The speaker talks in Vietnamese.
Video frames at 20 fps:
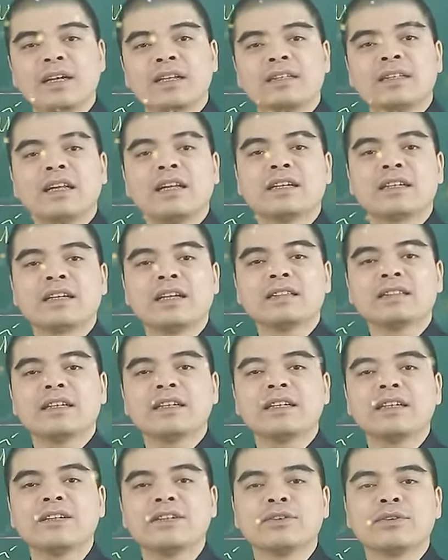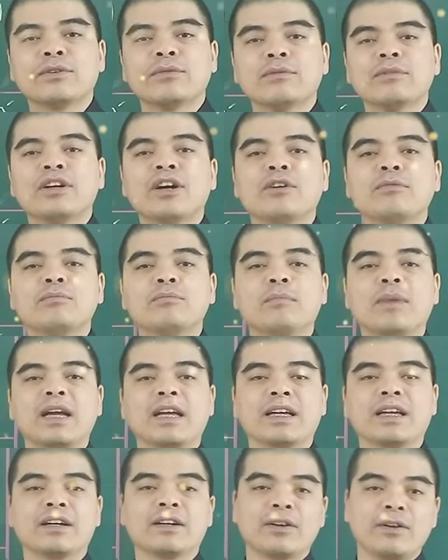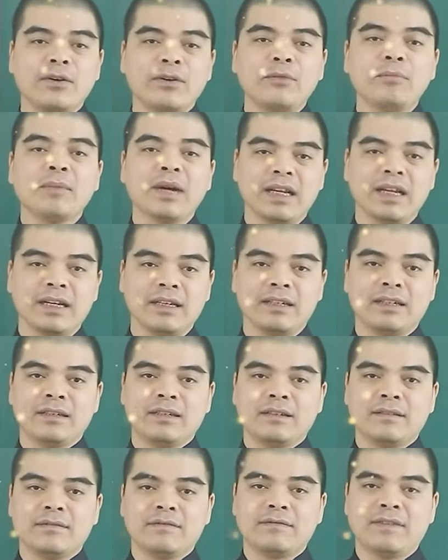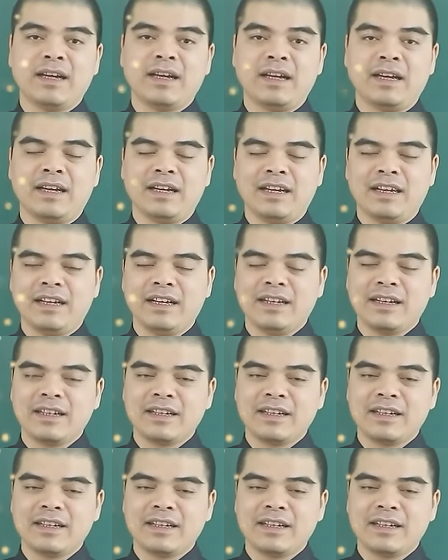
nên là các gia đình cũng không bày cỗ mặn và